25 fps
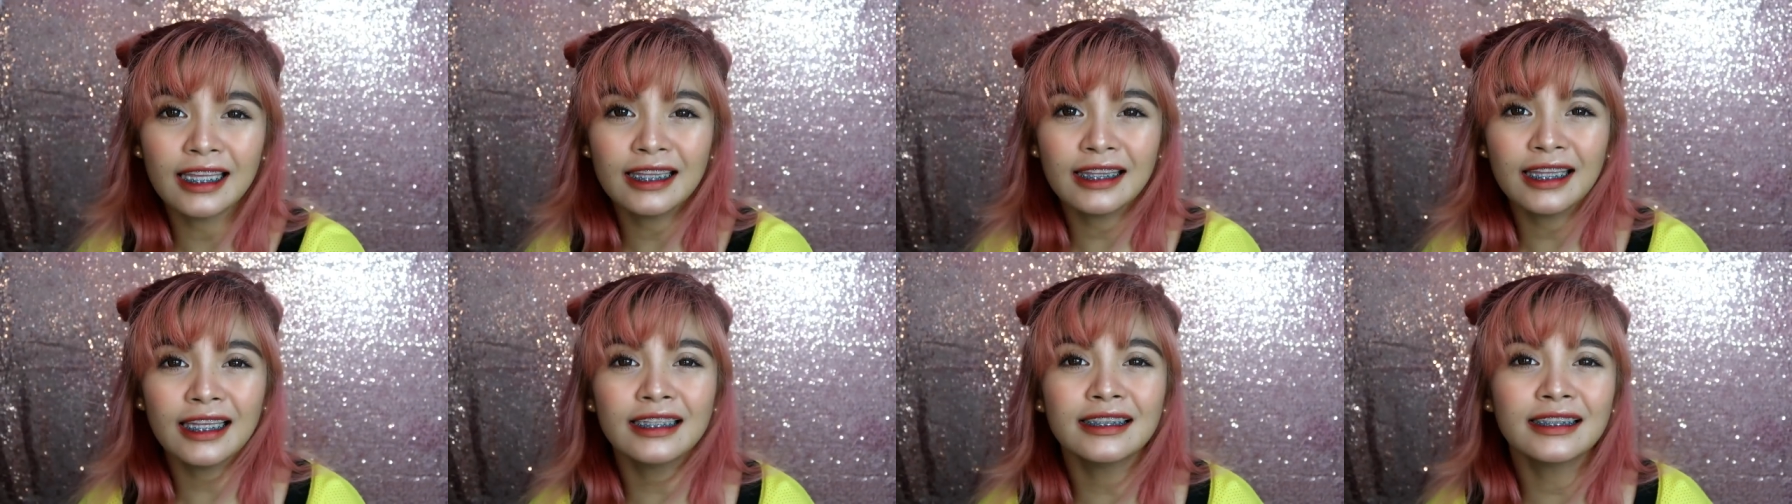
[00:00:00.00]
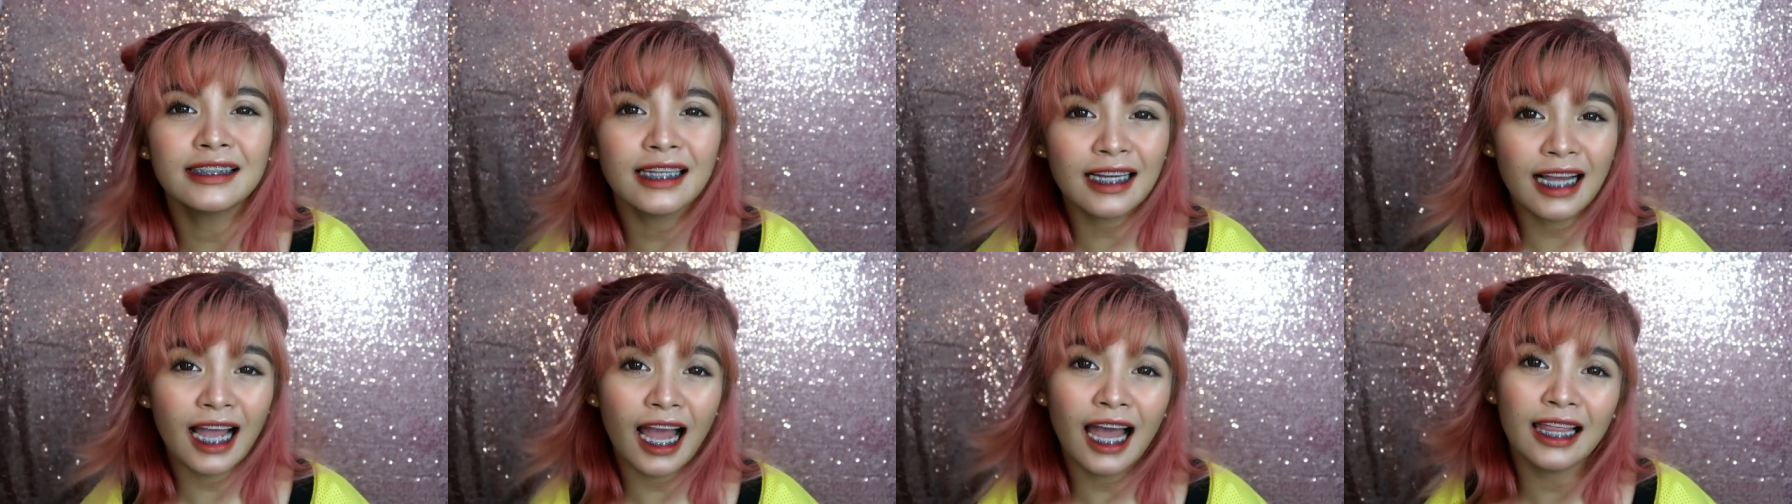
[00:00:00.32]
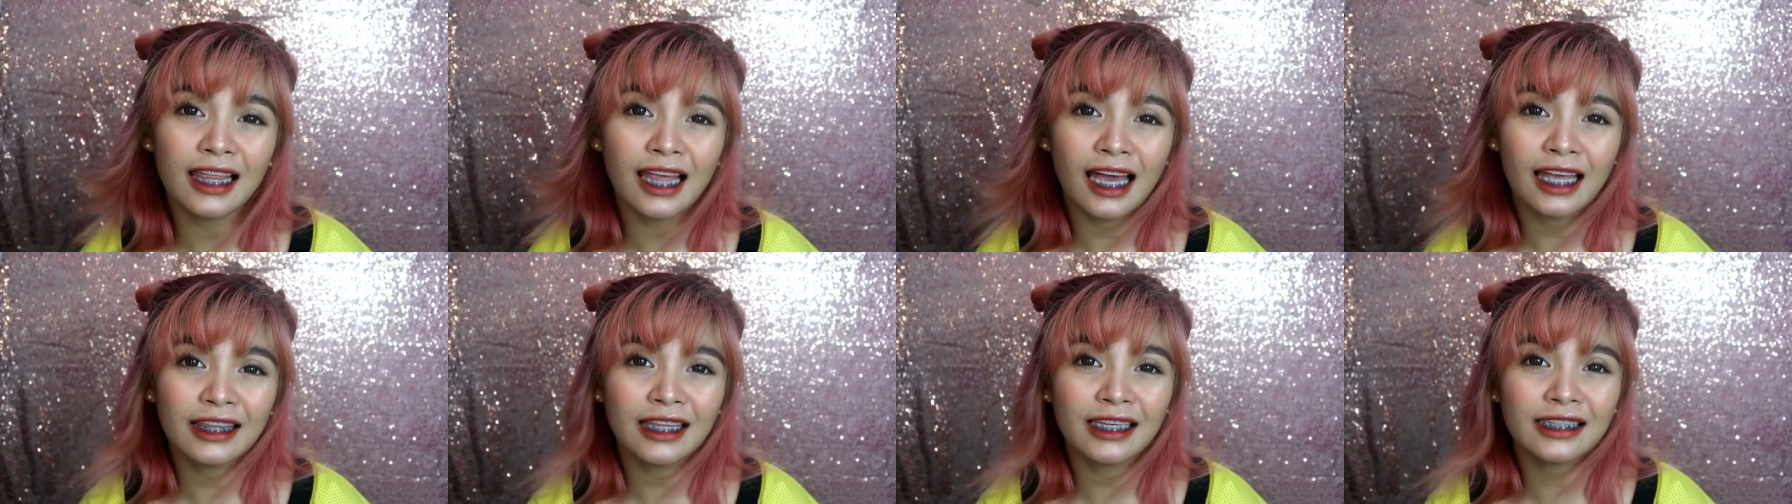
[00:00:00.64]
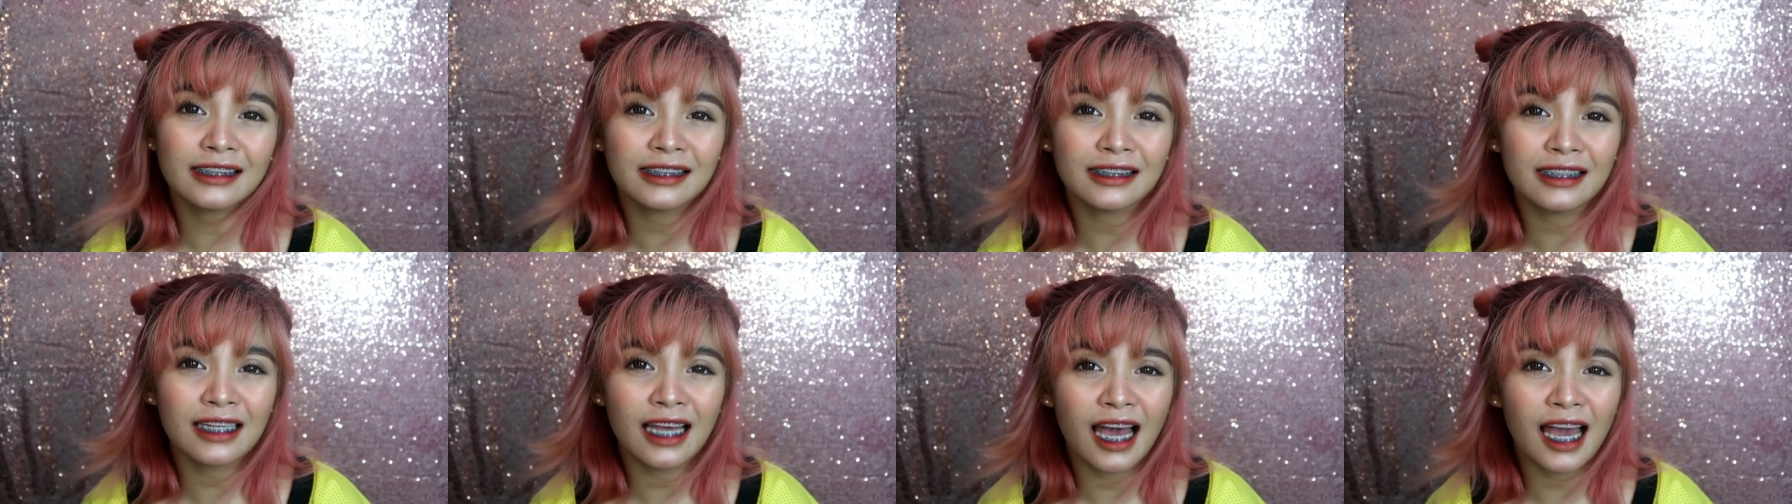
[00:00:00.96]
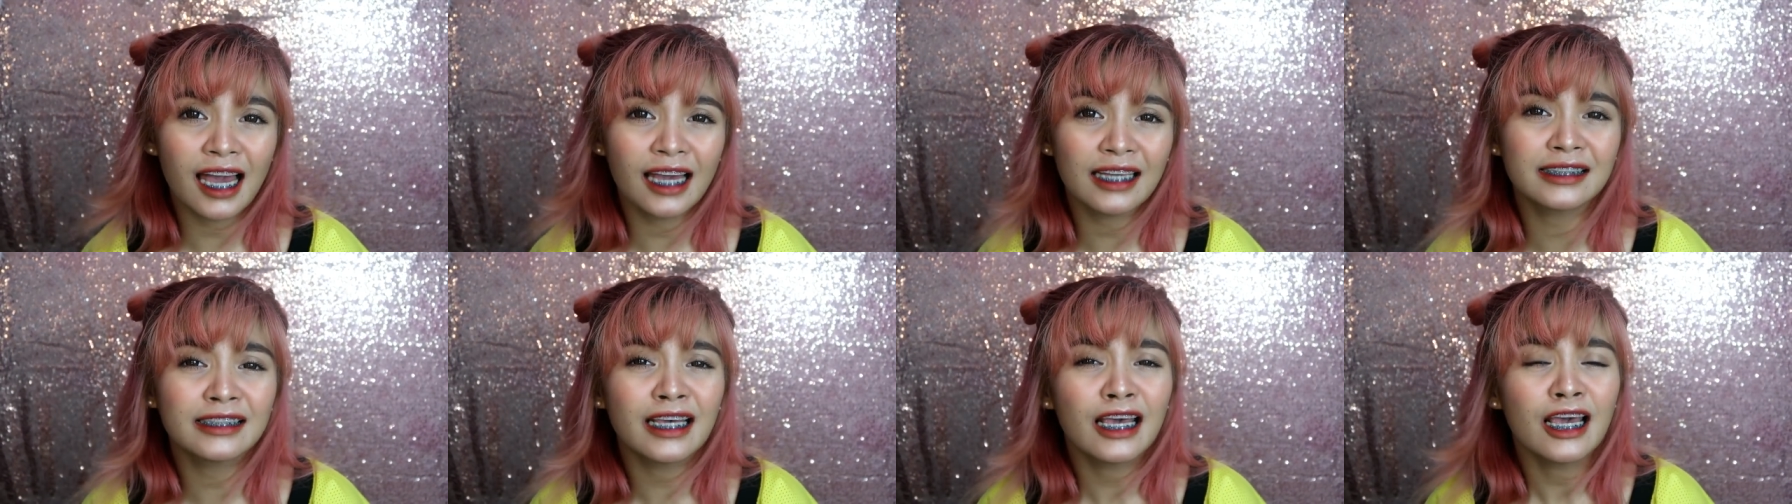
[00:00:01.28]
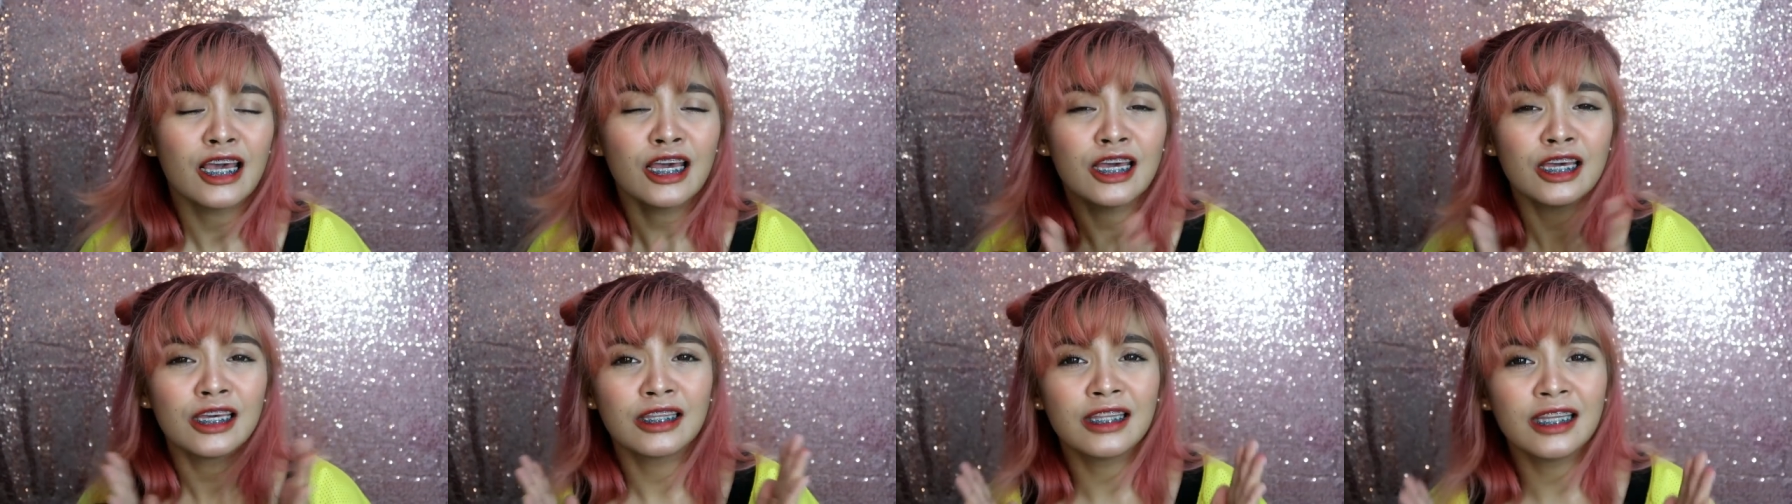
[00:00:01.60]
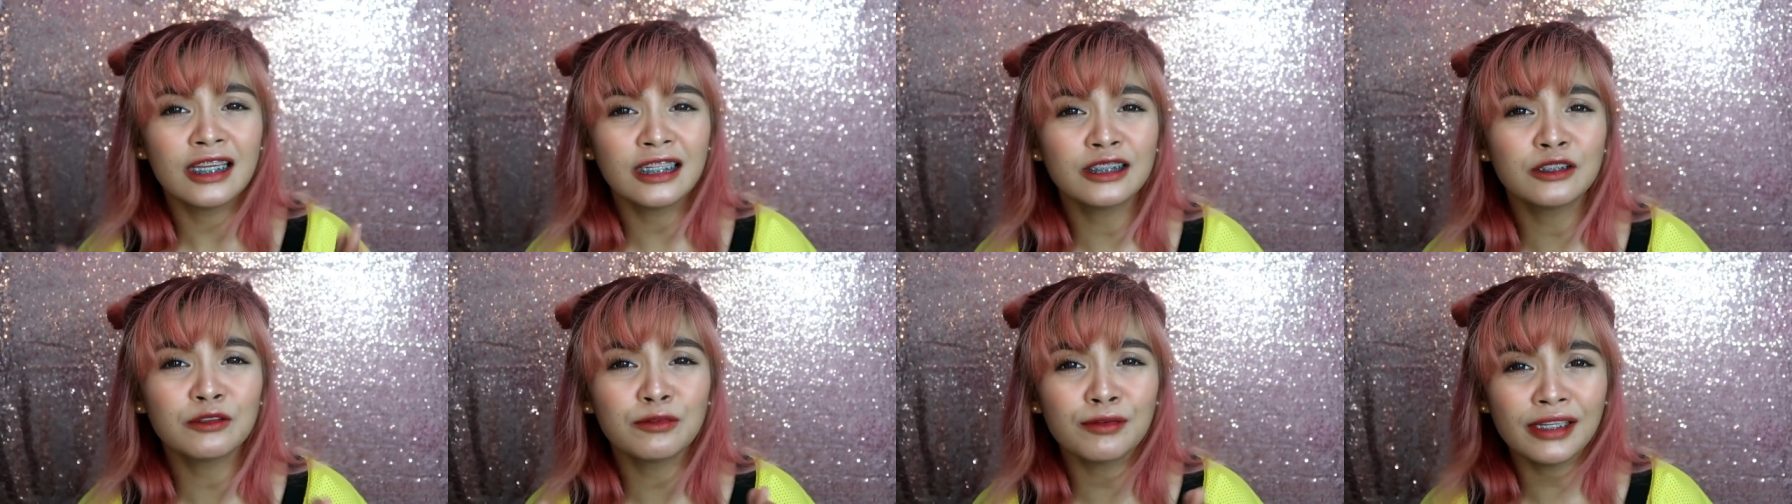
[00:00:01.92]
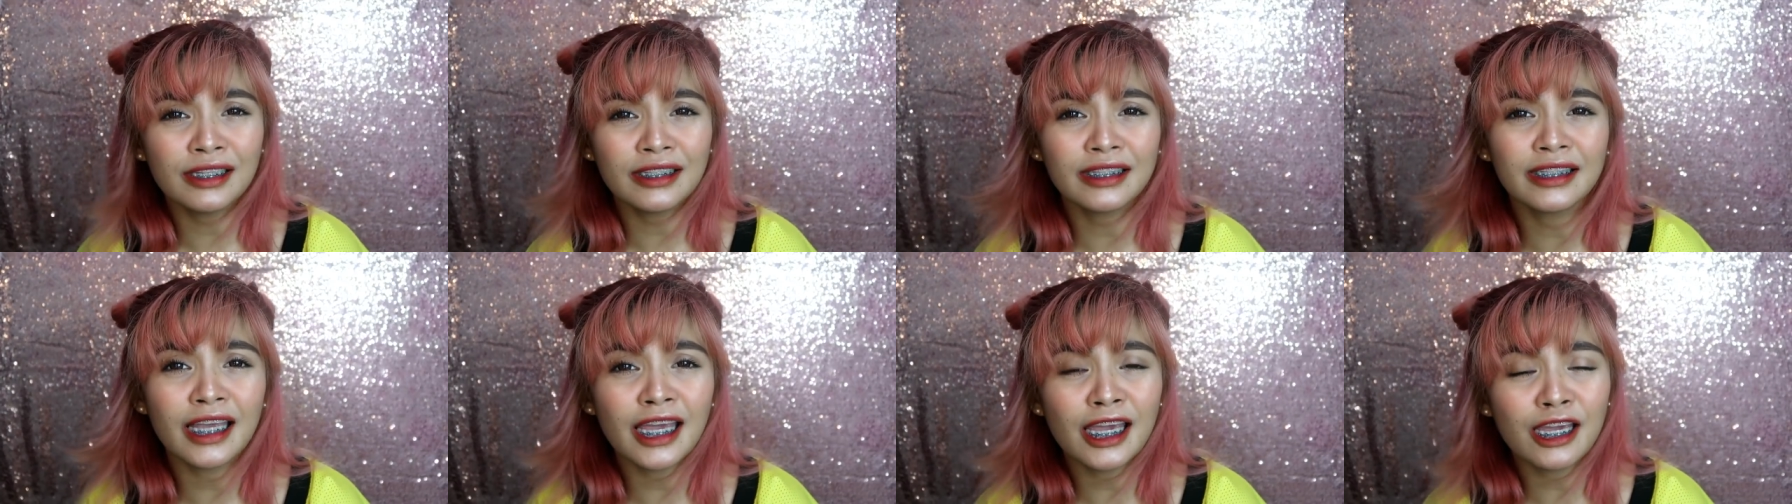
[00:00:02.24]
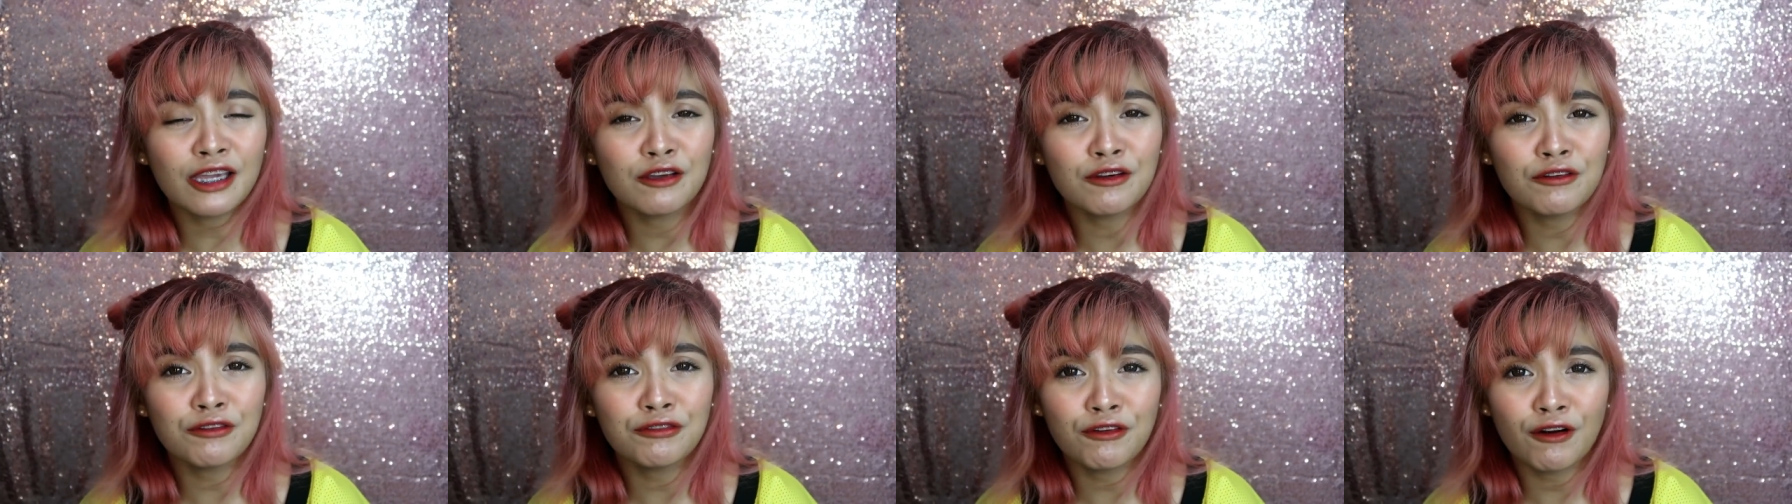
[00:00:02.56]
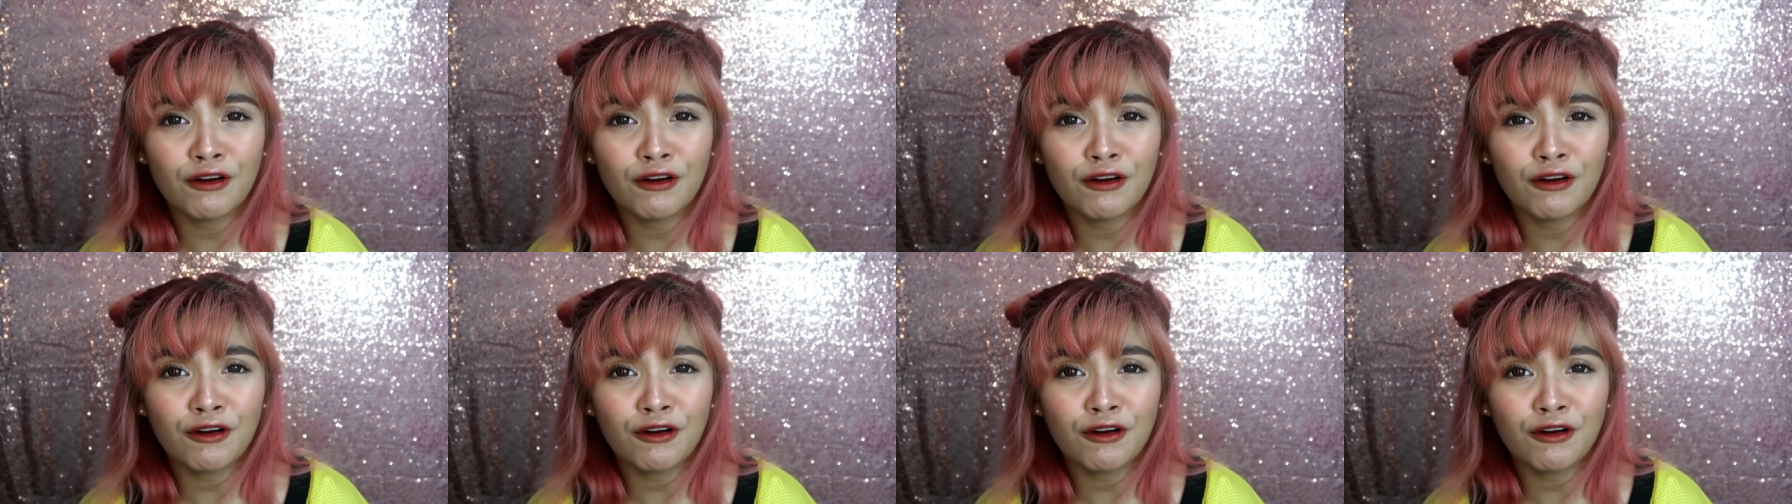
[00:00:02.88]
And then sa Galates guys, this will take you